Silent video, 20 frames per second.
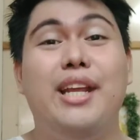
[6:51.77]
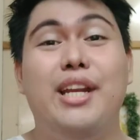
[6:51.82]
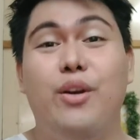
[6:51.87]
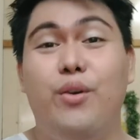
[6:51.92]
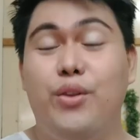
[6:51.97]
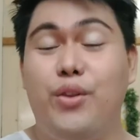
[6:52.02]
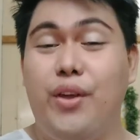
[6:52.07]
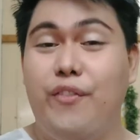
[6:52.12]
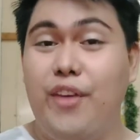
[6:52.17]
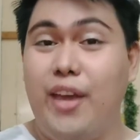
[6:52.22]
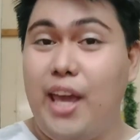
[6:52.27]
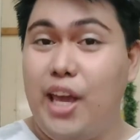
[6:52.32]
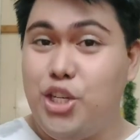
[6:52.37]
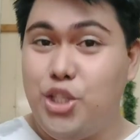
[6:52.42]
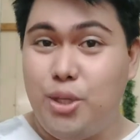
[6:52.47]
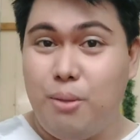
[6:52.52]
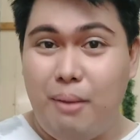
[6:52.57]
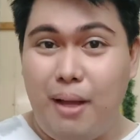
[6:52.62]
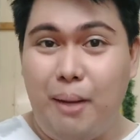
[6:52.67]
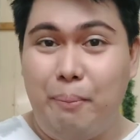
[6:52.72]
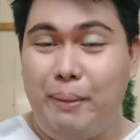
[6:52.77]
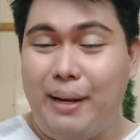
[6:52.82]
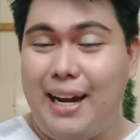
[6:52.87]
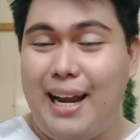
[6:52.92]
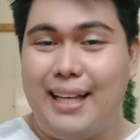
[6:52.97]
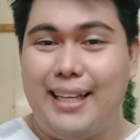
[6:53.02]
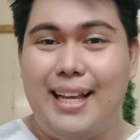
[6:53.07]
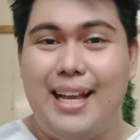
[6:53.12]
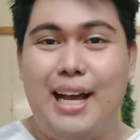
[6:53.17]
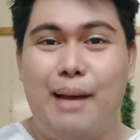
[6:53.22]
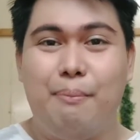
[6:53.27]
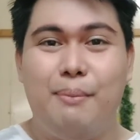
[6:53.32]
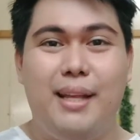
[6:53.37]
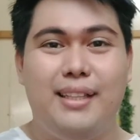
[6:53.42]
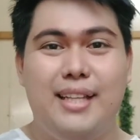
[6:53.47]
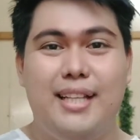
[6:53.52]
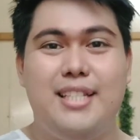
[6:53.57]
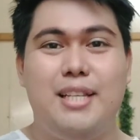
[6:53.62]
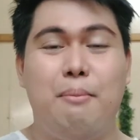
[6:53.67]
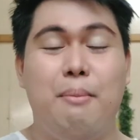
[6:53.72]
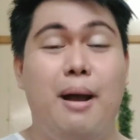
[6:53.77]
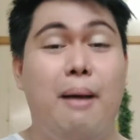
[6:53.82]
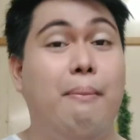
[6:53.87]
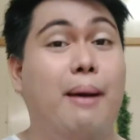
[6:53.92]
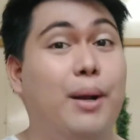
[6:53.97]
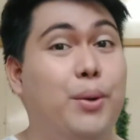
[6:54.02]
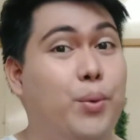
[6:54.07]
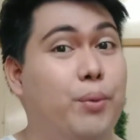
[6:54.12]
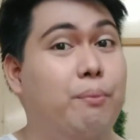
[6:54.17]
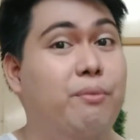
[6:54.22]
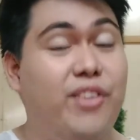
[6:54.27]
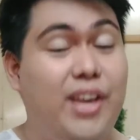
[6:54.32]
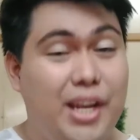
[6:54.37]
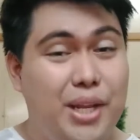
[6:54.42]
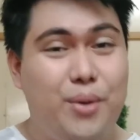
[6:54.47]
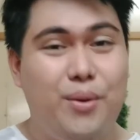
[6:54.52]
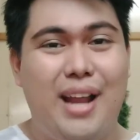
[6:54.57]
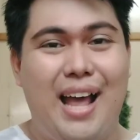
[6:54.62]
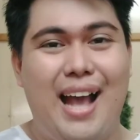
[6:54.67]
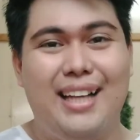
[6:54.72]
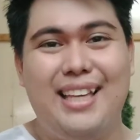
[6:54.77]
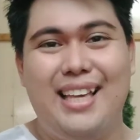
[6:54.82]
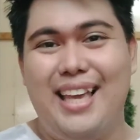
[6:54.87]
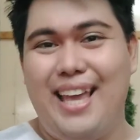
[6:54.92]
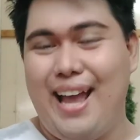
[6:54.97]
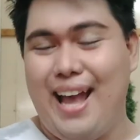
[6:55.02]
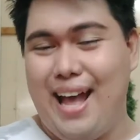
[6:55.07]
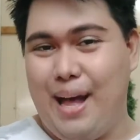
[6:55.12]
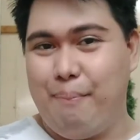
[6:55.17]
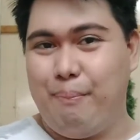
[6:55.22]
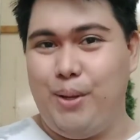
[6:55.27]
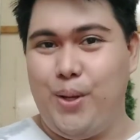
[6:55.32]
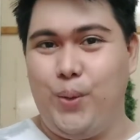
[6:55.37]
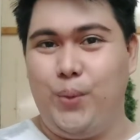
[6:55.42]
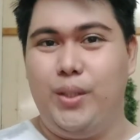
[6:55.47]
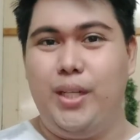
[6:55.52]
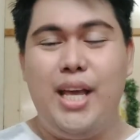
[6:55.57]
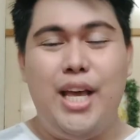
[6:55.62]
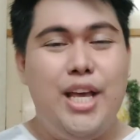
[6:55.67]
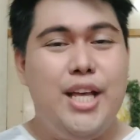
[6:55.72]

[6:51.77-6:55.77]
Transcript: rin ang notification bell para lagi kang updated sa mga bagong video na aking i-upload.